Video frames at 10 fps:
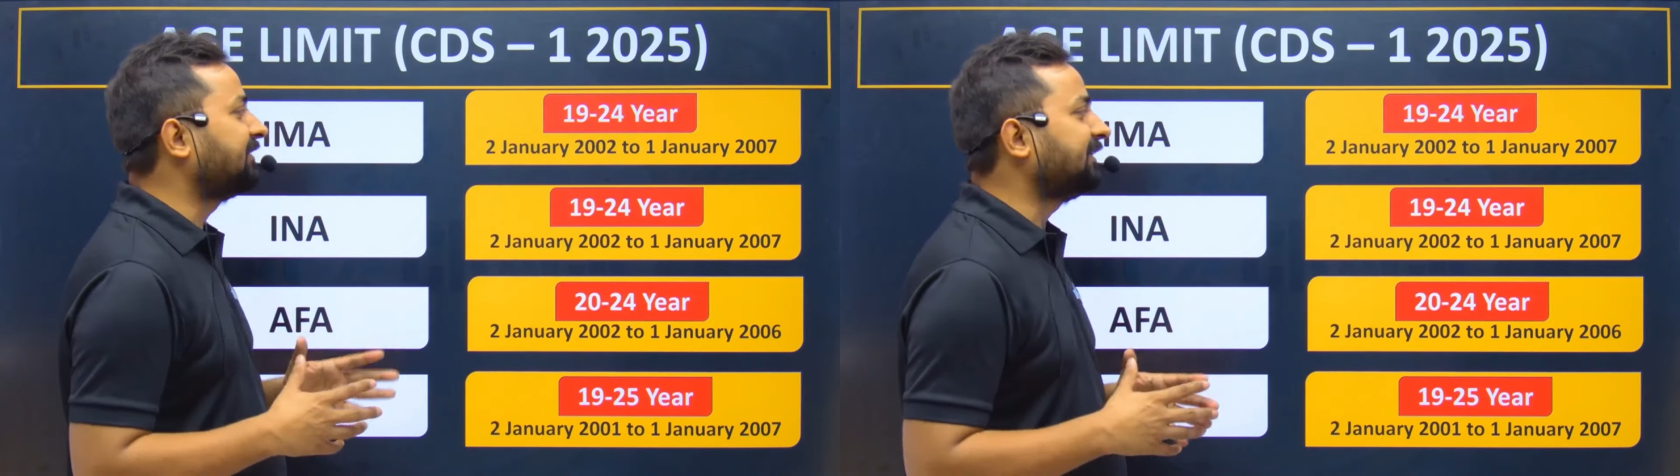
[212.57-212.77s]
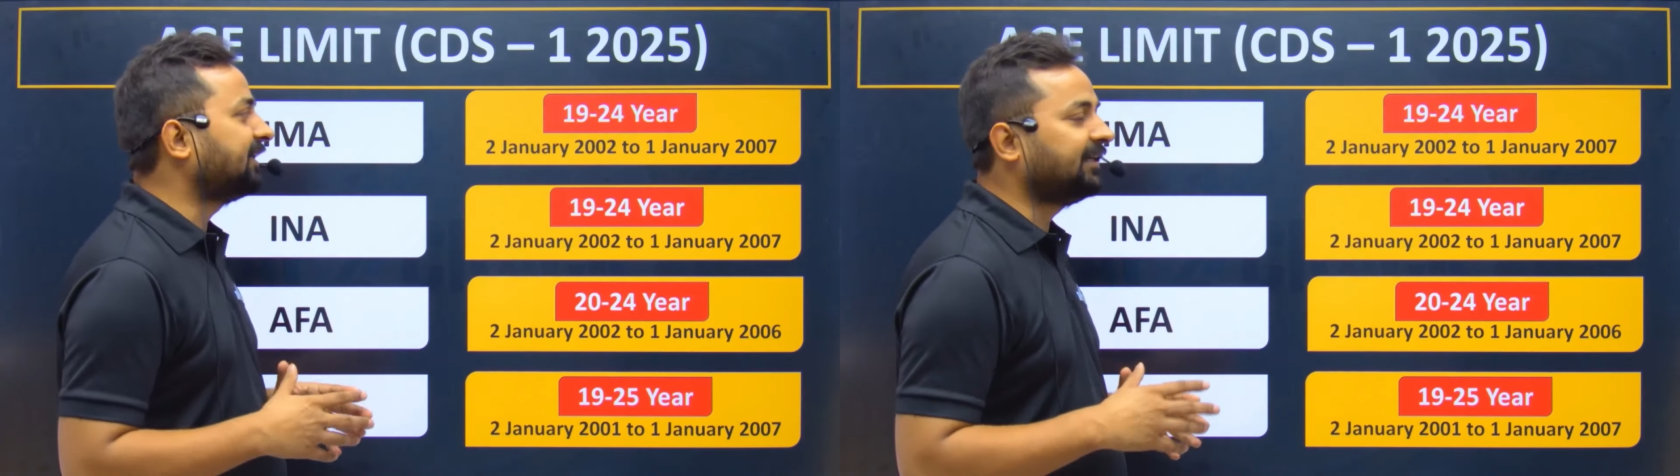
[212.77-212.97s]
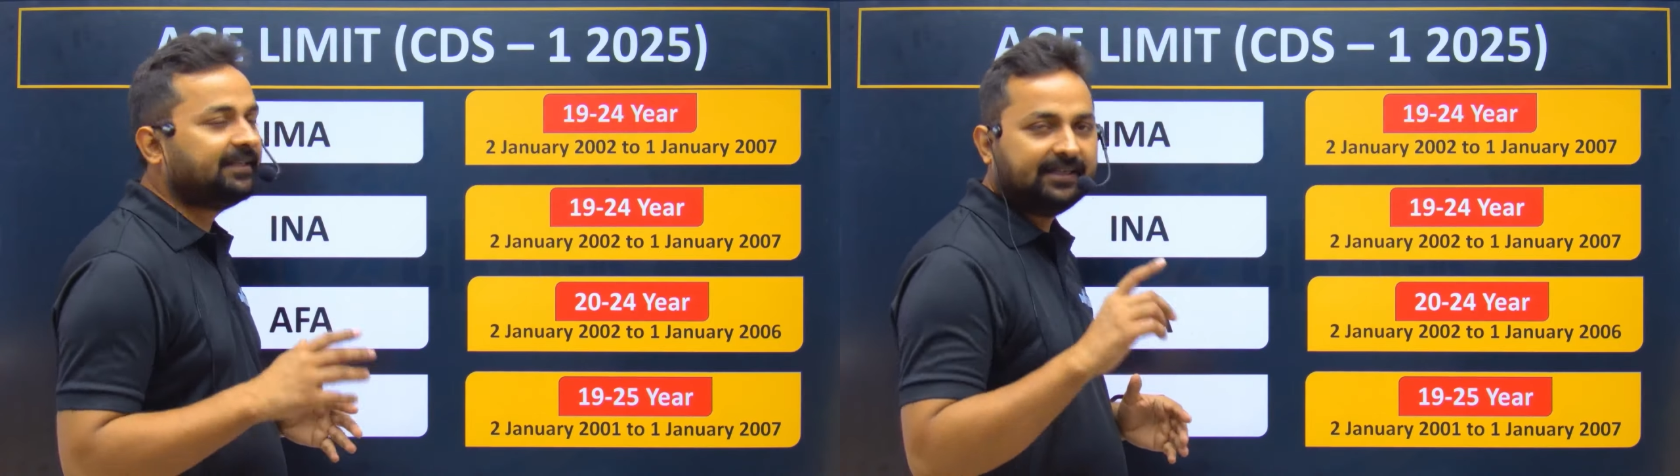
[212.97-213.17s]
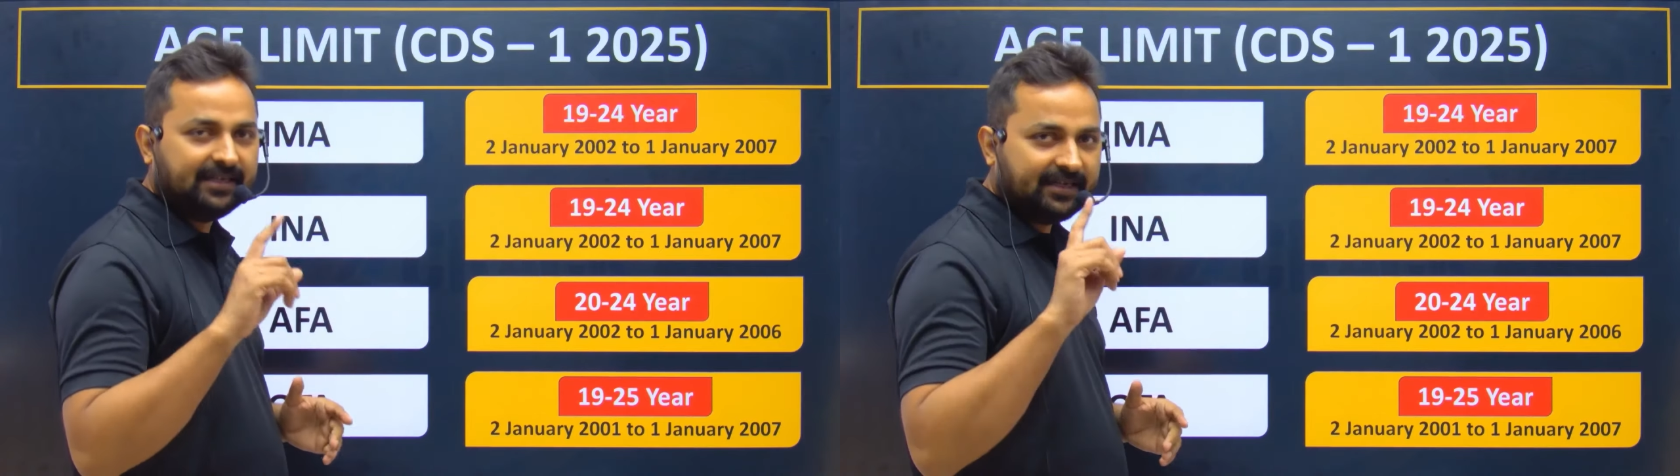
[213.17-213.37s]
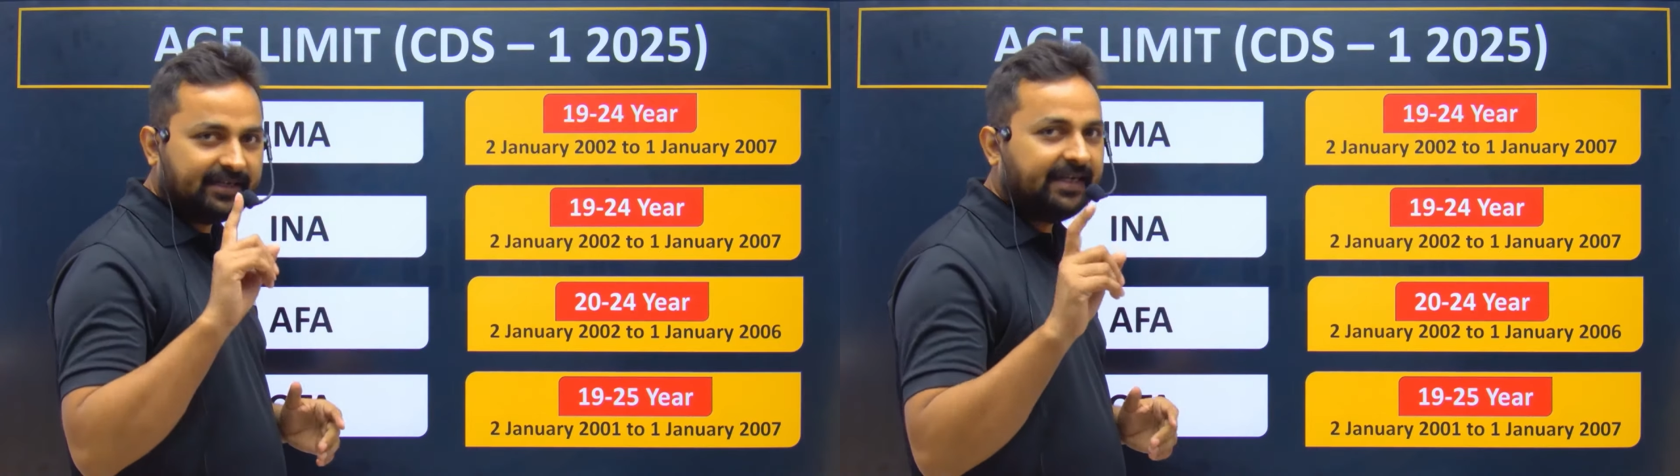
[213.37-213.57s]
चाह रहे हैं
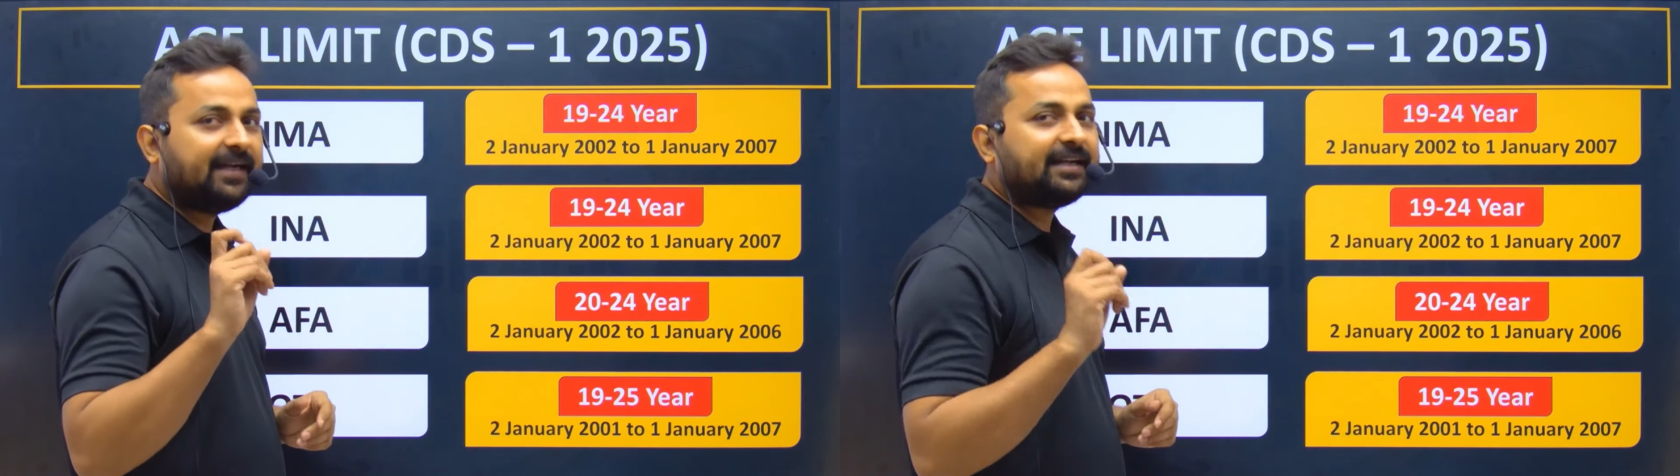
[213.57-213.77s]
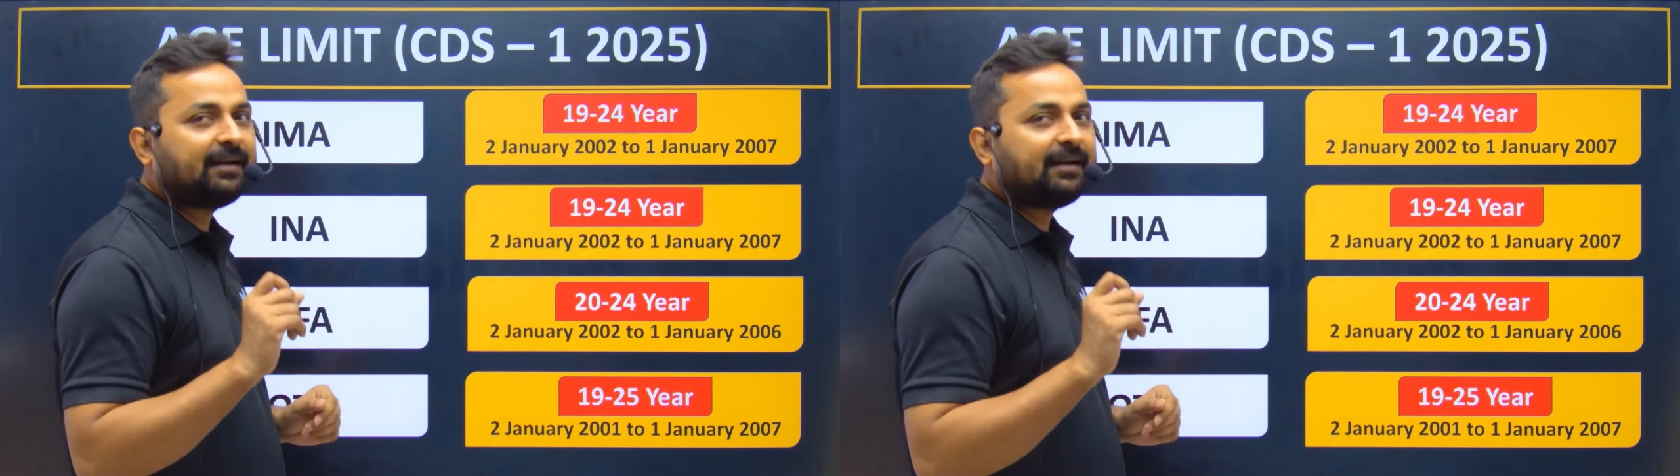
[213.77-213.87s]
डेट